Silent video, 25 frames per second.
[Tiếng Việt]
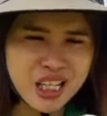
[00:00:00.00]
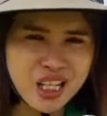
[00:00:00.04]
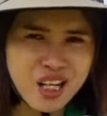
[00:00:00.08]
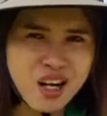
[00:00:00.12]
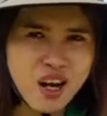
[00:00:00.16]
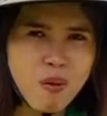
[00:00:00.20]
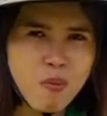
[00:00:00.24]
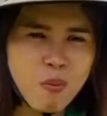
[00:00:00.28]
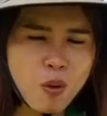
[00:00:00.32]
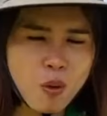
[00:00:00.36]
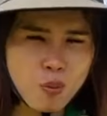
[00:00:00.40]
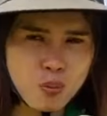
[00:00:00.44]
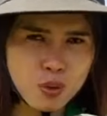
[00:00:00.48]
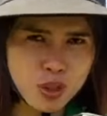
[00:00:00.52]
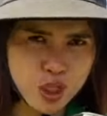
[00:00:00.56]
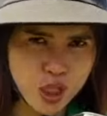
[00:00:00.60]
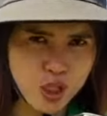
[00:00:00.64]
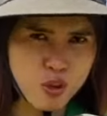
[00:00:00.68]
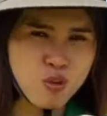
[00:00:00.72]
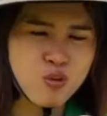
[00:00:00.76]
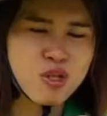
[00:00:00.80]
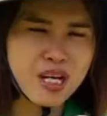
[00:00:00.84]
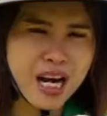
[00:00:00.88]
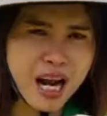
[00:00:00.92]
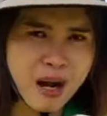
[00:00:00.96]
chỉ có 1
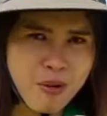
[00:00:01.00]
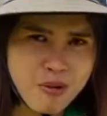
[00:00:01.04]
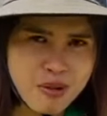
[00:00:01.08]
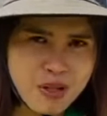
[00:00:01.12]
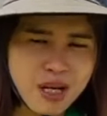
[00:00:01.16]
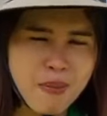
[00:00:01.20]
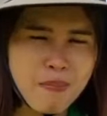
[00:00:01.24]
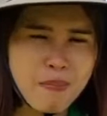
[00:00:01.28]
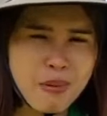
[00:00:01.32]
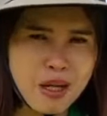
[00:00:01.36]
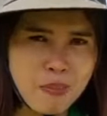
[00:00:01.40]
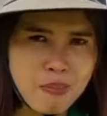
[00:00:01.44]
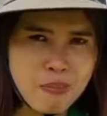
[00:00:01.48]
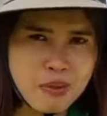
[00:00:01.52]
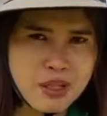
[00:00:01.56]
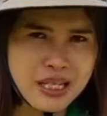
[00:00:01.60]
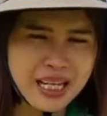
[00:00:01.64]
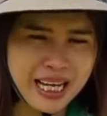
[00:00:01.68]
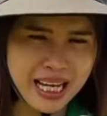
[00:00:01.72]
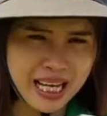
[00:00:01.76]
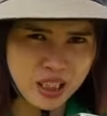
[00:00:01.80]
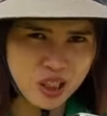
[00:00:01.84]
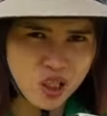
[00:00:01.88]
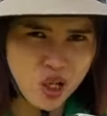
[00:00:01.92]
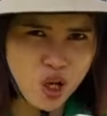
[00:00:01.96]
triệu
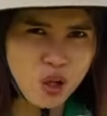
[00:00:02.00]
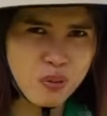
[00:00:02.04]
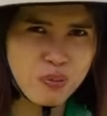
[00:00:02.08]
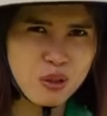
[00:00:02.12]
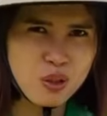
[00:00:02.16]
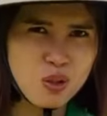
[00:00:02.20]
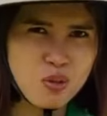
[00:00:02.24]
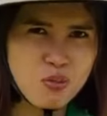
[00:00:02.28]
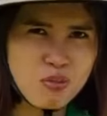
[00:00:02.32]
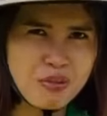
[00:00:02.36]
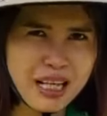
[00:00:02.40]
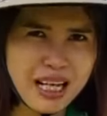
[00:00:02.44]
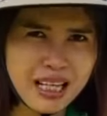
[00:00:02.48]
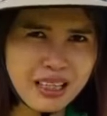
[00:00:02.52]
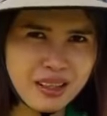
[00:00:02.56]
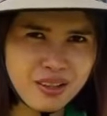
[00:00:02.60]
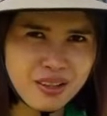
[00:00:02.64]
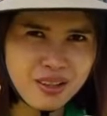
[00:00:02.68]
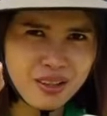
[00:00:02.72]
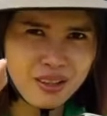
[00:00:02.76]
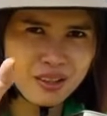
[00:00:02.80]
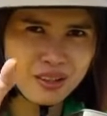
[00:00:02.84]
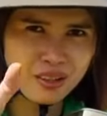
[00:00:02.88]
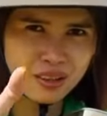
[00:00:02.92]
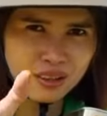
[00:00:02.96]
650 ngàn thôi mà chúng ta
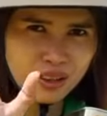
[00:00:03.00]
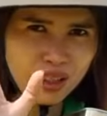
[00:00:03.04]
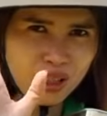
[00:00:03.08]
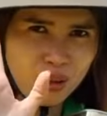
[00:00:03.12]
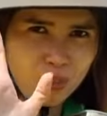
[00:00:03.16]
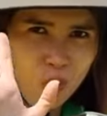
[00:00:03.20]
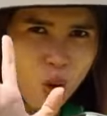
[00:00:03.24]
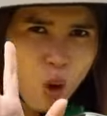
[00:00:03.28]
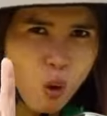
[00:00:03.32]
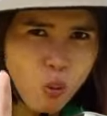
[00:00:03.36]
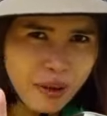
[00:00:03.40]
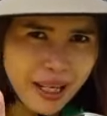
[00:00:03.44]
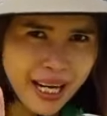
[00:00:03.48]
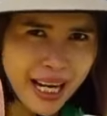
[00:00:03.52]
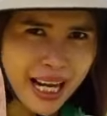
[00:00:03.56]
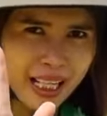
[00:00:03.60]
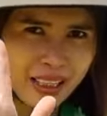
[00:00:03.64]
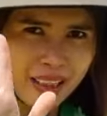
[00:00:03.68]
tưới được từ 4